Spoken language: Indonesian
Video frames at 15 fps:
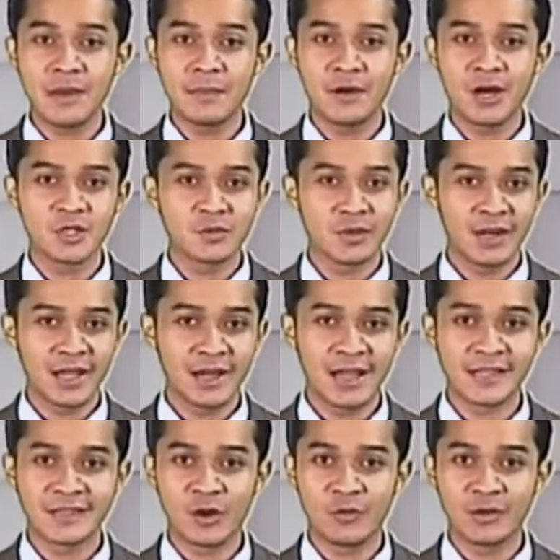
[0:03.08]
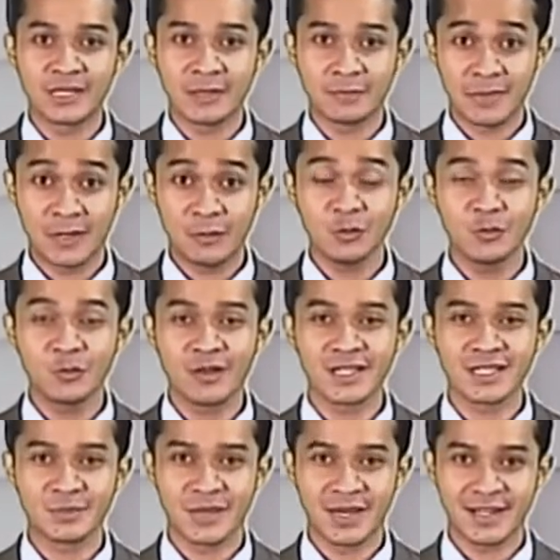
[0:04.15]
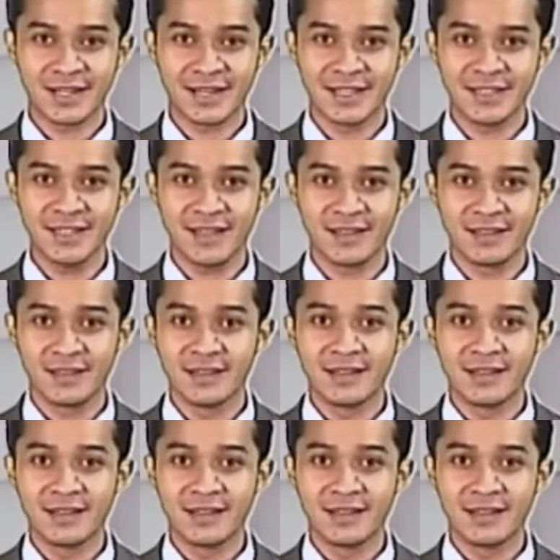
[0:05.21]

pengecualian atau WTP untuk kesembilan kalinya.